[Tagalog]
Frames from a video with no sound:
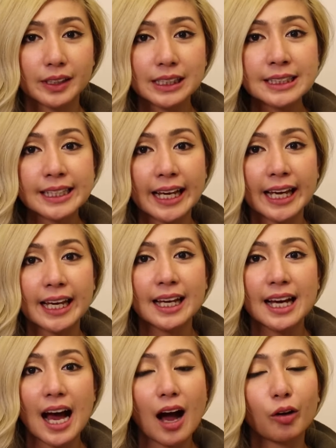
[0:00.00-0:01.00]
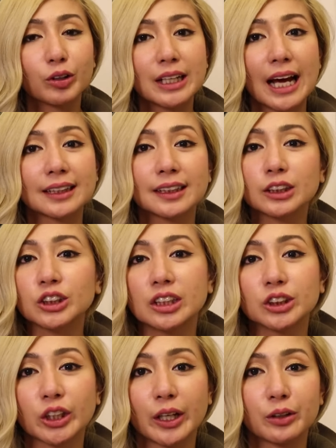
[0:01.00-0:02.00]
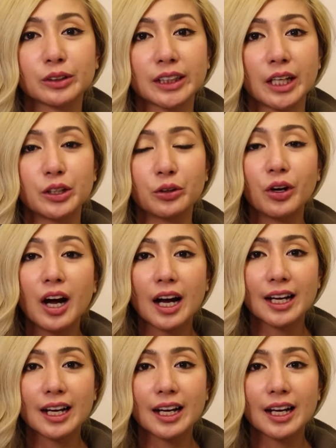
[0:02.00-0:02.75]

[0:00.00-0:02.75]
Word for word: Kasi ako lahat ng sinishare ko sa inyo,